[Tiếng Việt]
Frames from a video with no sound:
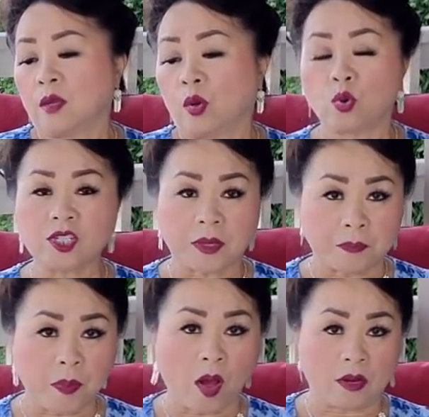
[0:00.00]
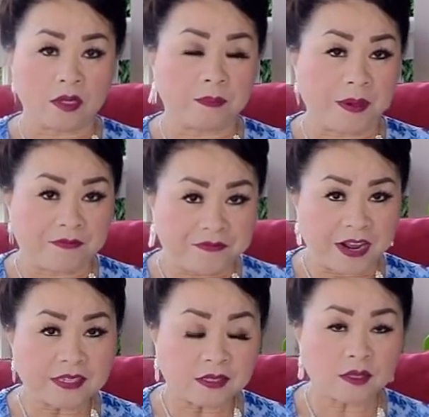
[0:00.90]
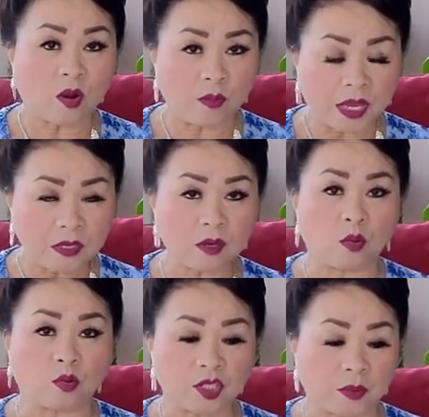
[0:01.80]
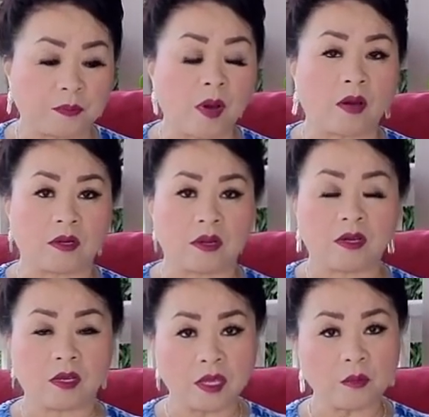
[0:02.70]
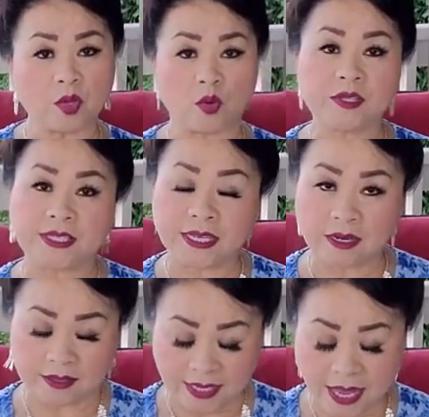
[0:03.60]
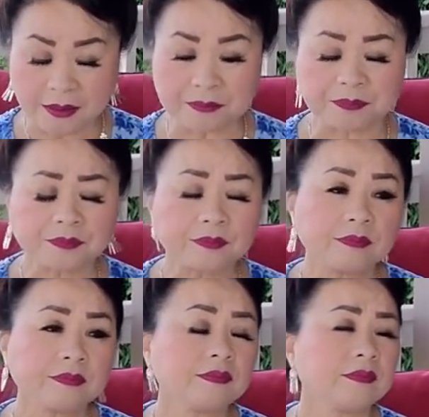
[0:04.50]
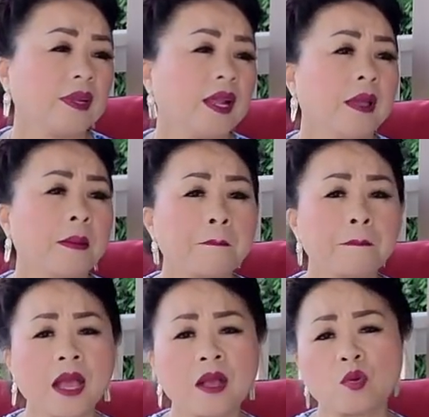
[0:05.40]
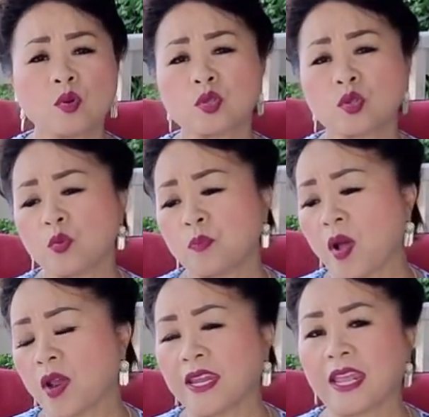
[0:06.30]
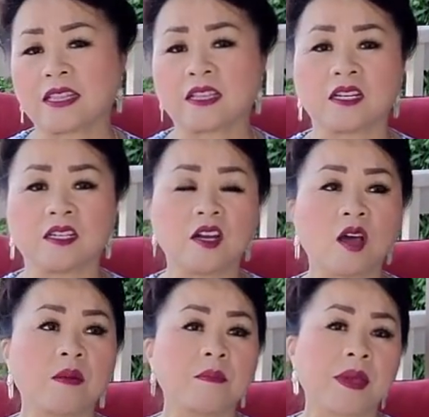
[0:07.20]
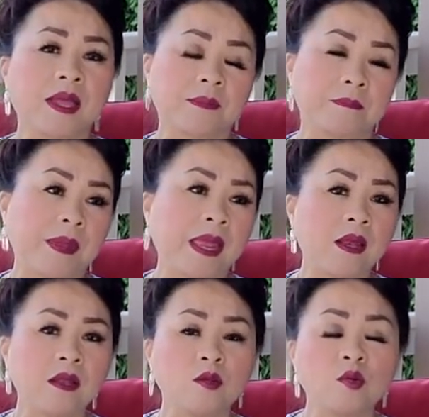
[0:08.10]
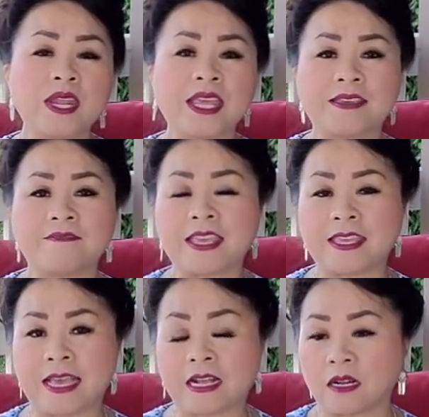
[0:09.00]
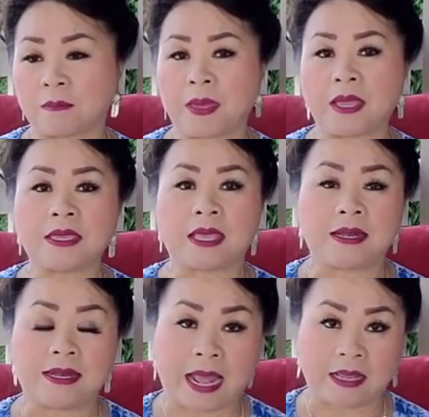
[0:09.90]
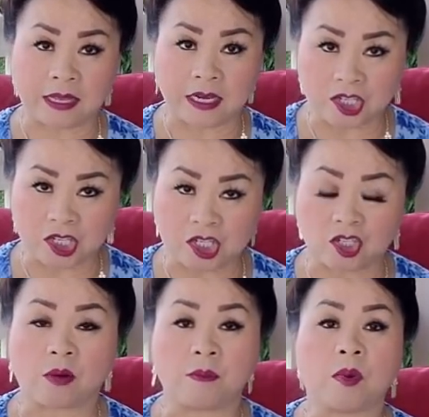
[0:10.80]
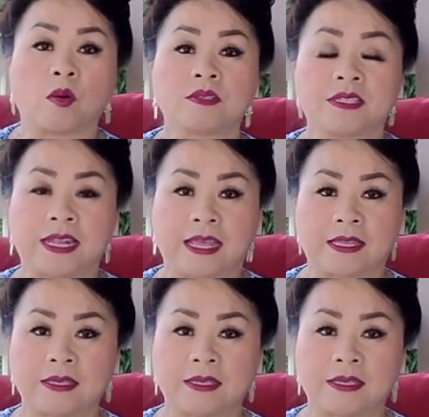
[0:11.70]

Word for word: cú chẳng bỏ nữa bị fresh nào mi chồng cú chẳng bỏ nữa nữa như một yếu gì lại thiệt. mà cú tu bơ niệm đầu no mà bây lúc này vì chẳng là bây kì nà cho nên chỉ cho mong xin này